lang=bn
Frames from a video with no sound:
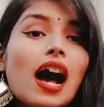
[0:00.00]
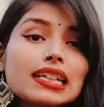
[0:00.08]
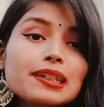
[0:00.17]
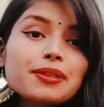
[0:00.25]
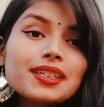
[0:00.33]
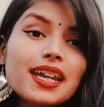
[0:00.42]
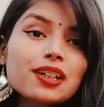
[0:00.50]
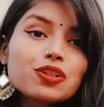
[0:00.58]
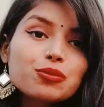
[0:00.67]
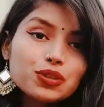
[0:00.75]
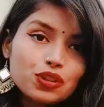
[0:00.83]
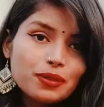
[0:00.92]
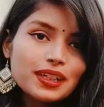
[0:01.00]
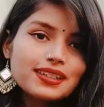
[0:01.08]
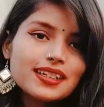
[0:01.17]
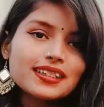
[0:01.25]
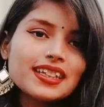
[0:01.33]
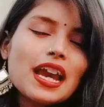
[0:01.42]
আজ আমি শেয়ার করব তোমাদের
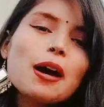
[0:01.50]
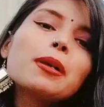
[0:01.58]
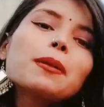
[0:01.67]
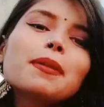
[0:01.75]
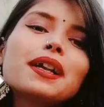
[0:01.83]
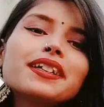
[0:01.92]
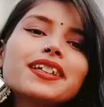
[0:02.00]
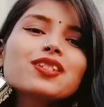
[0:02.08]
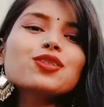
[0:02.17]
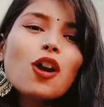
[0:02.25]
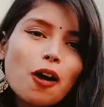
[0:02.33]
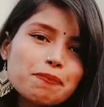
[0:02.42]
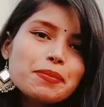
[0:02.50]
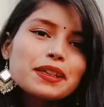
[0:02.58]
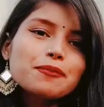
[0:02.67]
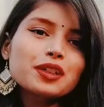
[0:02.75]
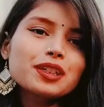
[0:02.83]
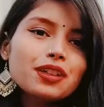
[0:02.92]
সাথে আমার বার্থডে শপিং
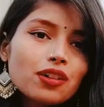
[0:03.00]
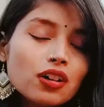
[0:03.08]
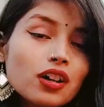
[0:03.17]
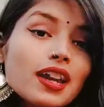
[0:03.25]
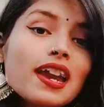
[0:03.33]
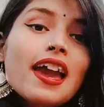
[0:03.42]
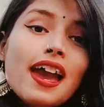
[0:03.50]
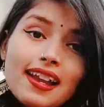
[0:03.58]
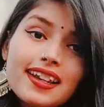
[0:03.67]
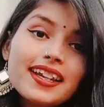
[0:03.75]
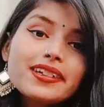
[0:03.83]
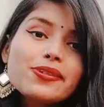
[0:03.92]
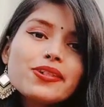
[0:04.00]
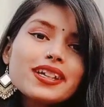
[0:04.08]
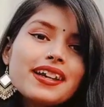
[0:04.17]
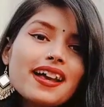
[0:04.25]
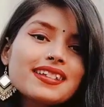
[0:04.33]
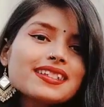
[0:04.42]
ভিডিও হ্যাঁ লেট করে
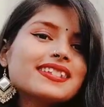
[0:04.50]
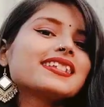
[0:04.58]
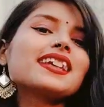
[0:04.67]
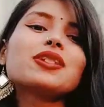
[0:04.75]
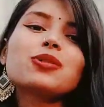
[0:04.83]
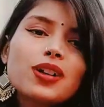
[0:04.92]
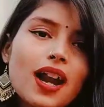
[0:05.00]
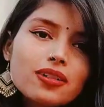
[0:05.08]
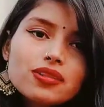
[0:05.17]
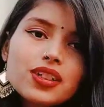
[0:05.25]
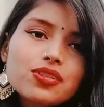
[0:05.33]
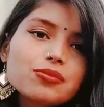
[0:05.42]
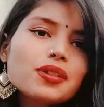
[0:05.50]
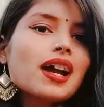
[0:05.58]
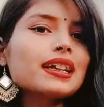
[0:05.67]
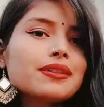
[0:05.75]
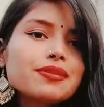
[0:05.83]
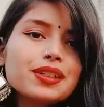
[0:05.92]
আসছে তো কারণটা তোমরা
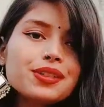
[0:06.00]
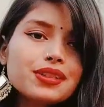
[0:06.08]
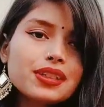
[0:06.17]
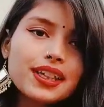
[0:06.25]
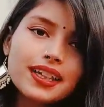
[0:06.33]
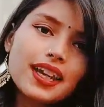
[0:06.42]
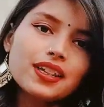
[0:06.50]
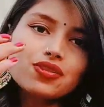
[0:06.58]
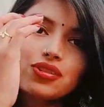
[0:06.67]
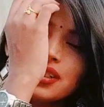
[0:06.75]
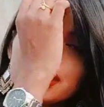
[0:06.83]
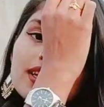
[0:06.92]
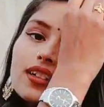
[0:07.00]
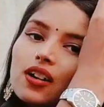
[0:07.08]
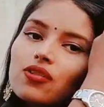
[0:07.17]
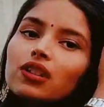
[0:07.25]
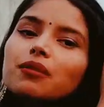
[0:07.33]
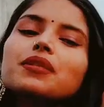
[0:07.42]
আগের ভিডিওতে দেখেইছো যে কি
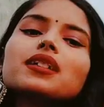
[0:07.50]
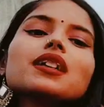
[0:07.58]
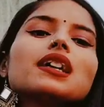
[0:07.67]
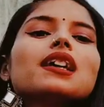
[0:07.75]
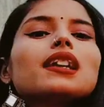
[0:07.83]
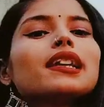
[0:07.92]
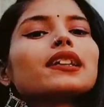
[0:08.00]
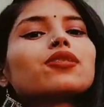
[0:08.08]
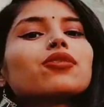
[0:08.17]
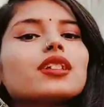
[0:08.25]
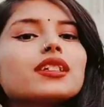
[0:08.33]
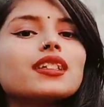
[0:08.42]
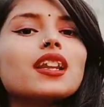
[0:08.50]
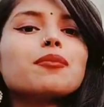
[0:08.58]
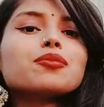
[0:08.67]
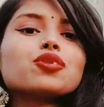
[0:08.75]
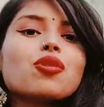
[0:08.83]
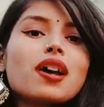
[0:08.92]
কারণে আমি লেট করে দিলাম
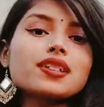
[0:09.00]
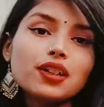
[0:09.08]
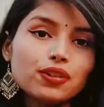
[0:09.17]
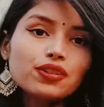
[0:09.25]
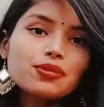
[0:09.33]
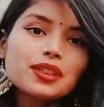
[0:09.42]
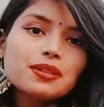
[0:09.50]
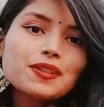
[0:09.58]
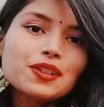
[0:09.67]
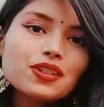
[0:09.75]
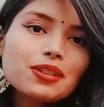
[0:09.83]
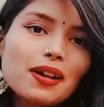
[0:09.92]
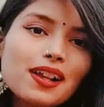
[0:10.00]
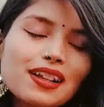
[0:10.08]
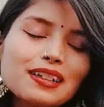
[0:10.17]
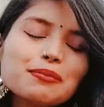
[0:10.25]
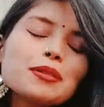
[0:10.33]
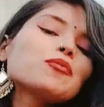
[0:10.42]
তো আশা করি তোমাদের ভিডিওটা ভালো
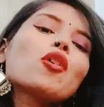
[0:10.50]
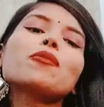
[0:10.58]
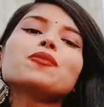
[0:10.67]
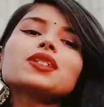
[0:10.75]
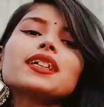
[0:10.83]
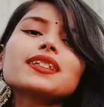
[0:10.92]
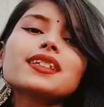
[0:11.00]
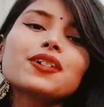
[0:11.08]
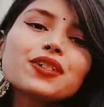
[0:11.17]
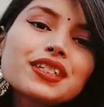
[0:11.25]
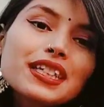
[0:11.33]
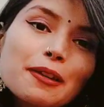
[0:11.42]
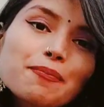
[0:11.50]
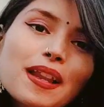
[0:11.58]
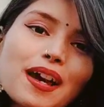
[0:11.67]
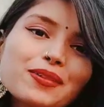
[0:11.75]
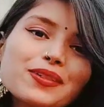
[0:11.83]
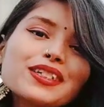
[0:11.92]
লাগবে পরপর দেখতে থাকবে স্কিপ
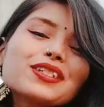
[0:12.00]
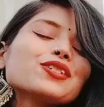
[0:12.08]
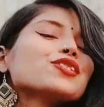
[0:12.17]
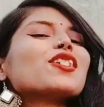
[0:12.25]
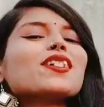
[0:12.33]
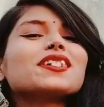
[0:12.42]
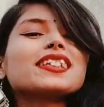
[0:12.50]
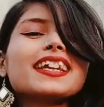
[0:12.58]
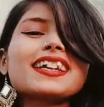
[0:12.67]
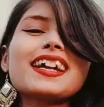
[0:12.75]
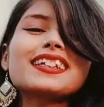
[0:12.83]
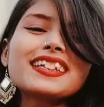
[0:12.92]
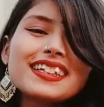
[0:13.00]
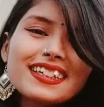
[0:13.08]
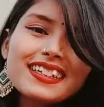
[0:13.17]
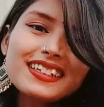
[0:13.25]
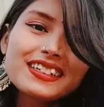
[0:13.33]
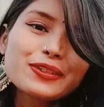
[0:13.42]
না করে তো চলো দেখাতে
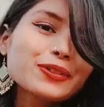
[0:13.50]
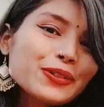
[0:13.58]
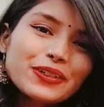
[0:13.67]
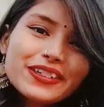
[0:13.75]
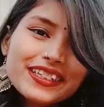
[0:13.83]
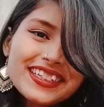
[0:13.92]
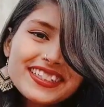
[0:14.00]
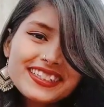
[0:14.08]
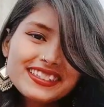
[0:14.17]
শুরু করি